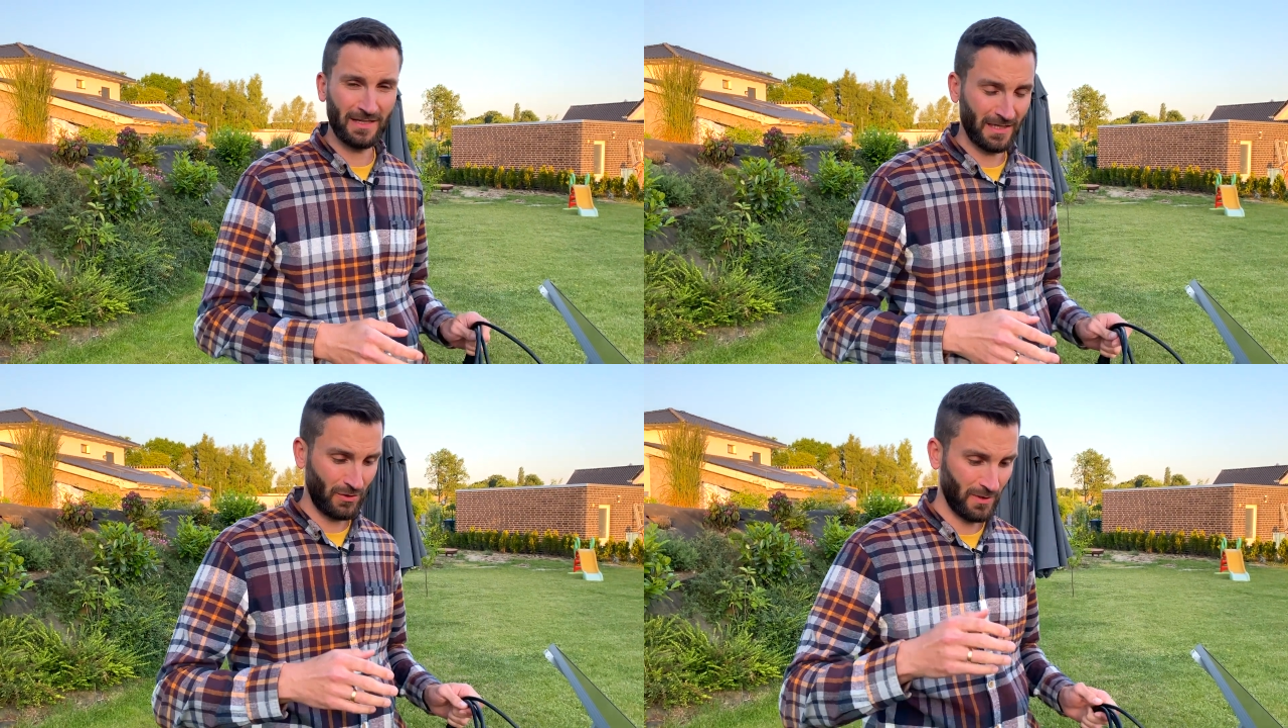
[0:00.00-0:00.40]
ihr
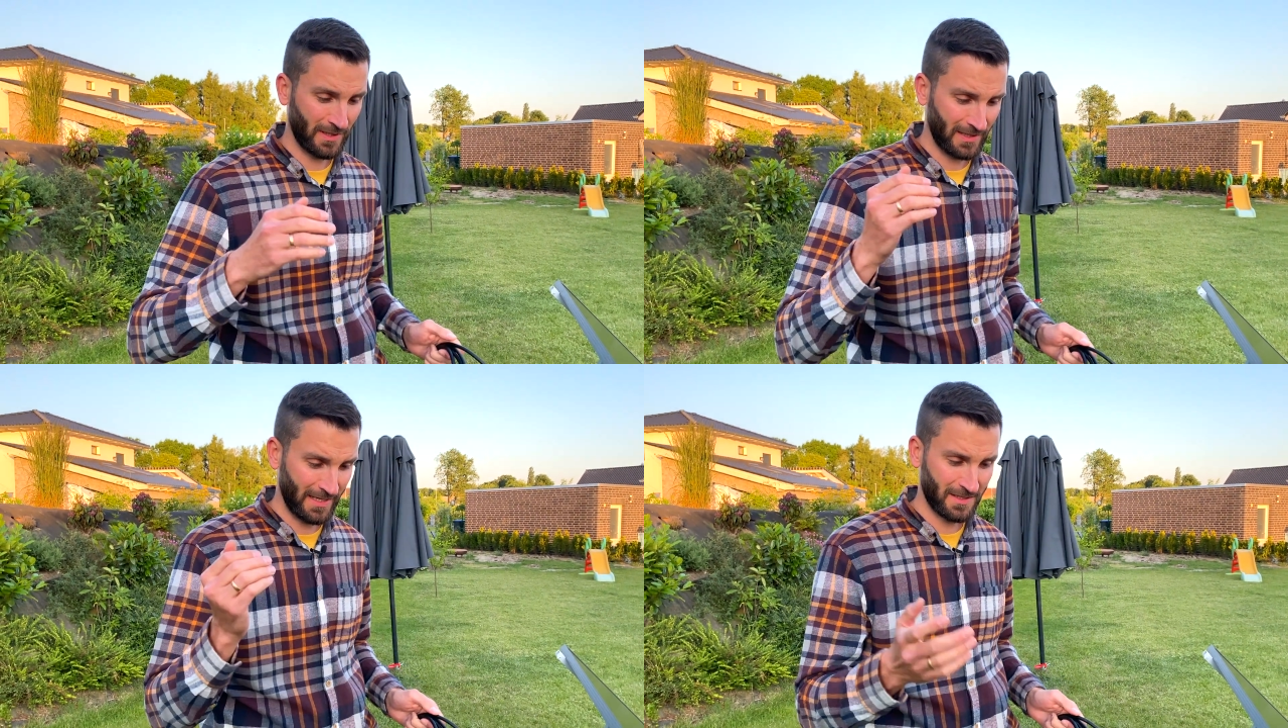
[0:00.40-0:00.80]

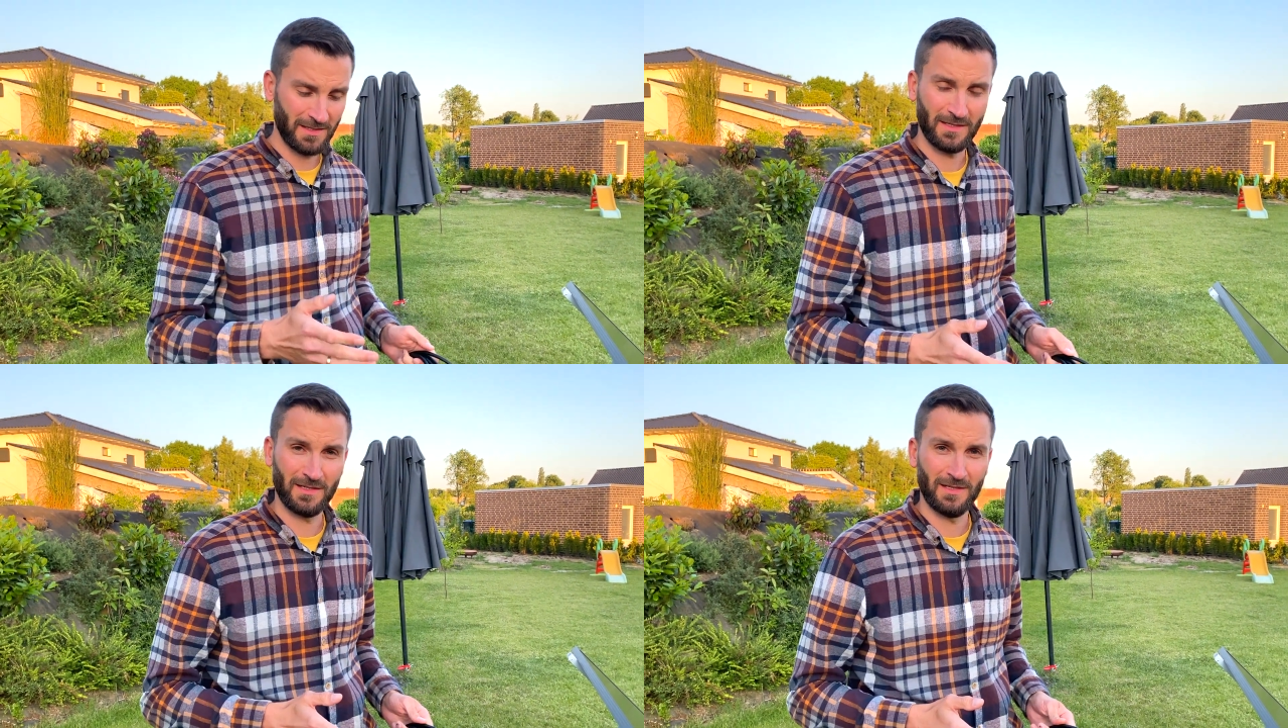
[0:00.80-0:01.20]
natürlich gleich
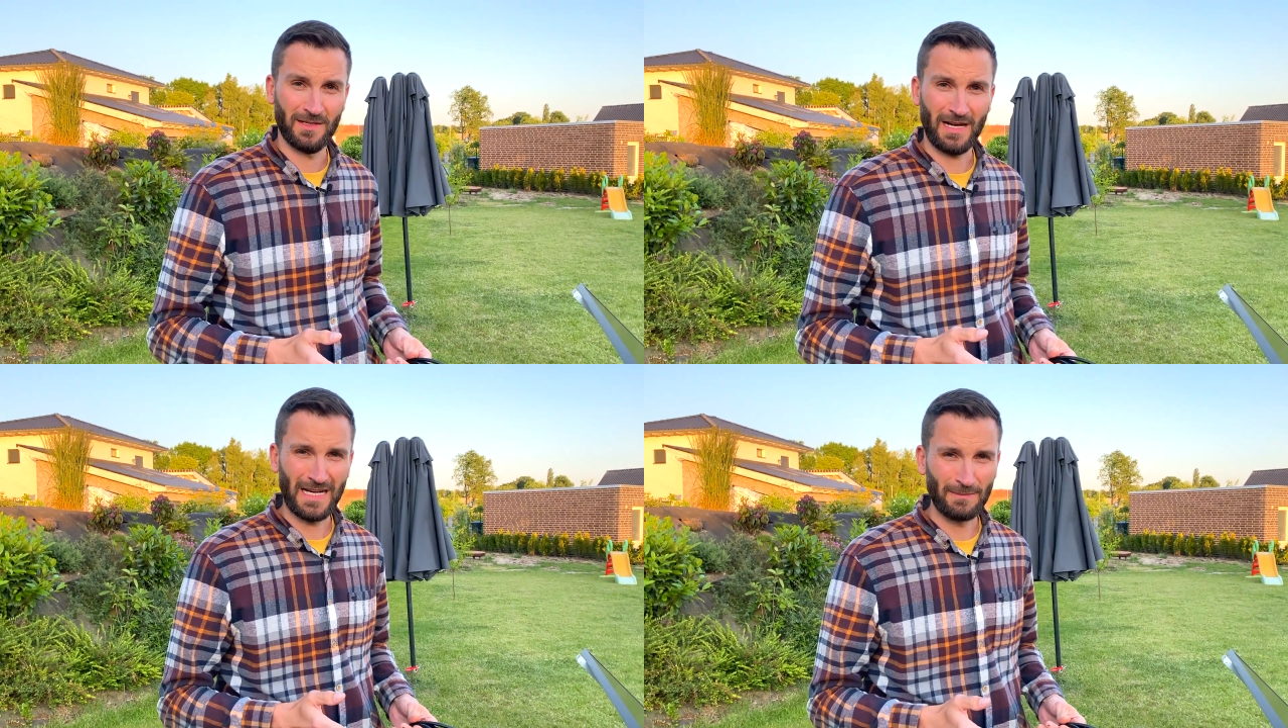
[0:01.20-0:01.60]

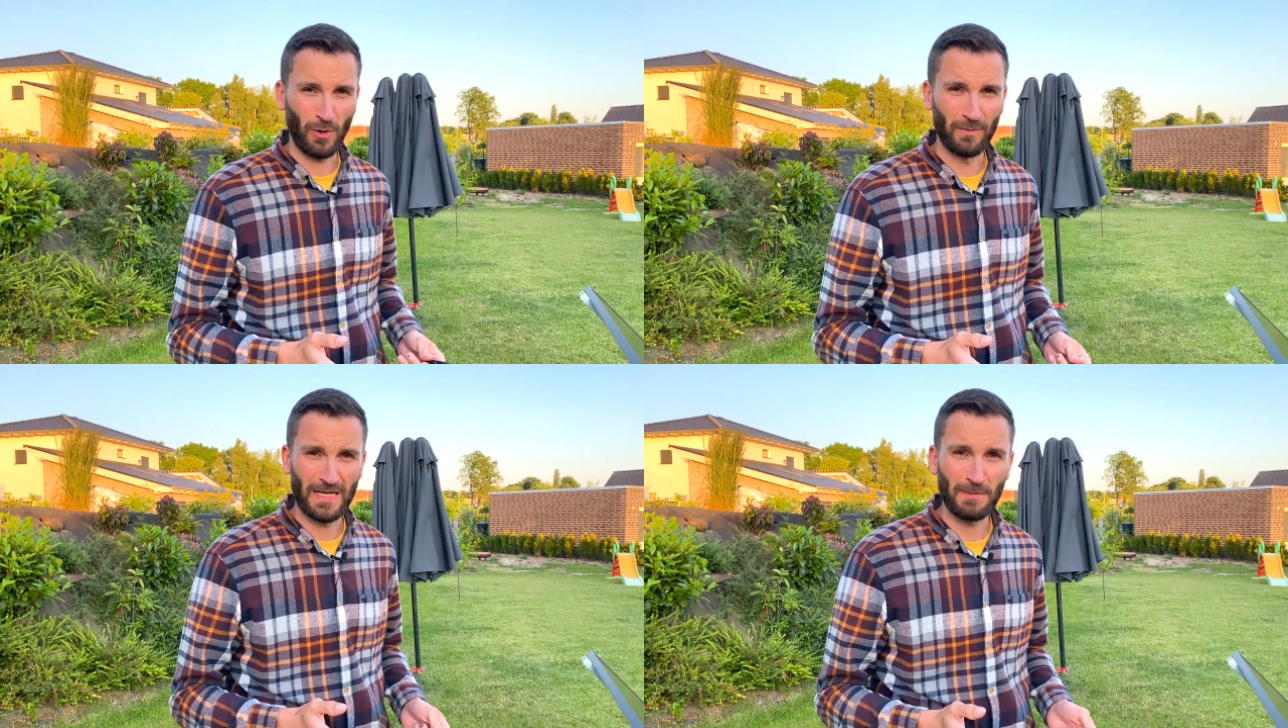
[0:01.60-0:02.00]
alle
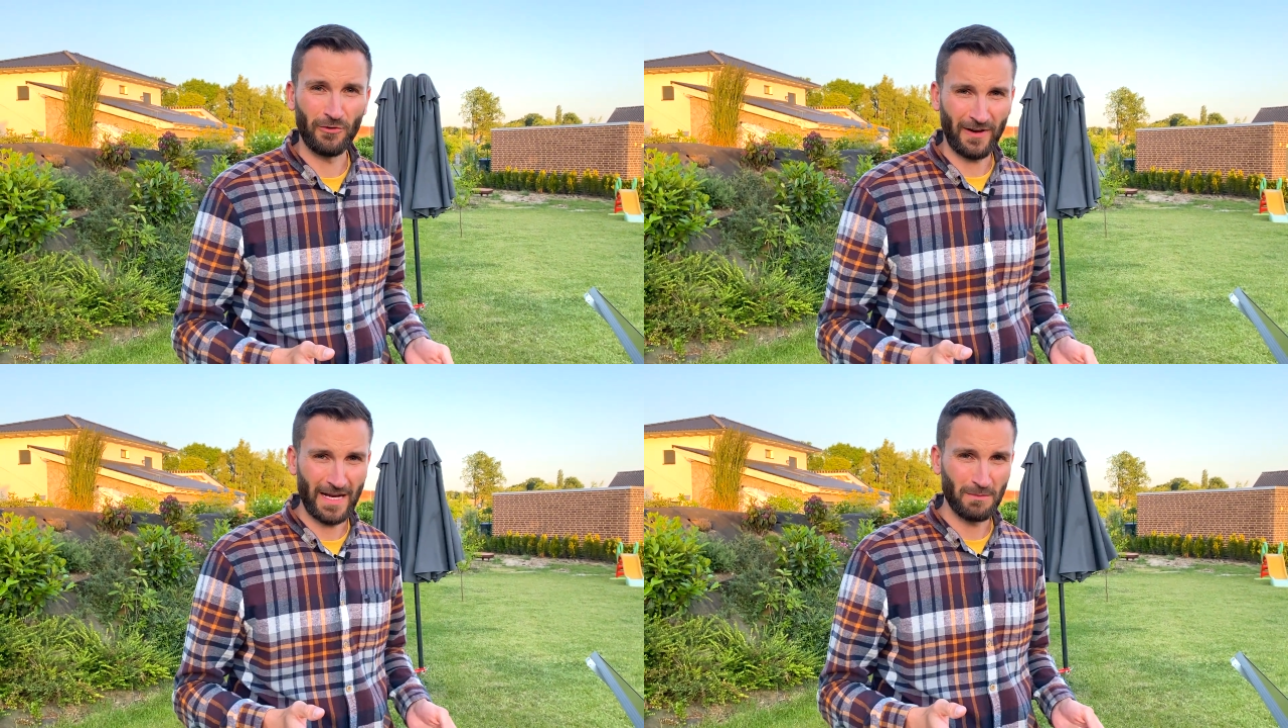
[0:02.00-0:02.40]
Probleme
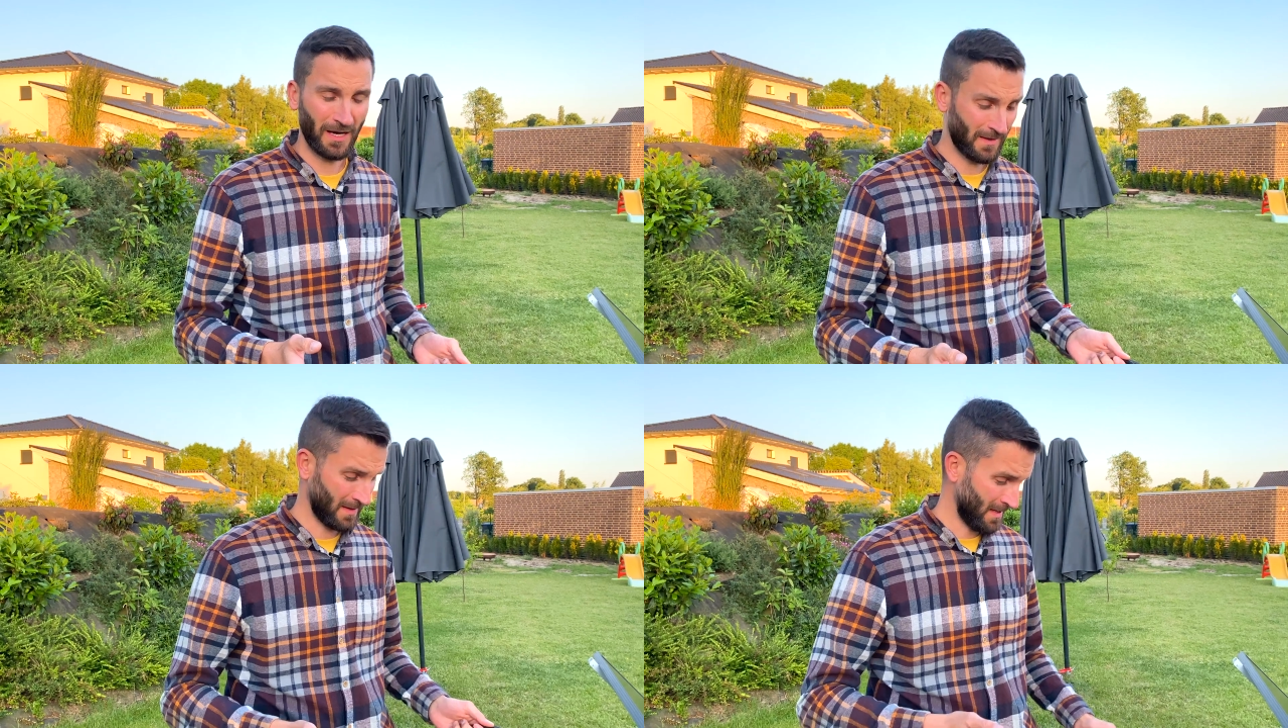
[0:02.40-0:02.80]
auf einmal.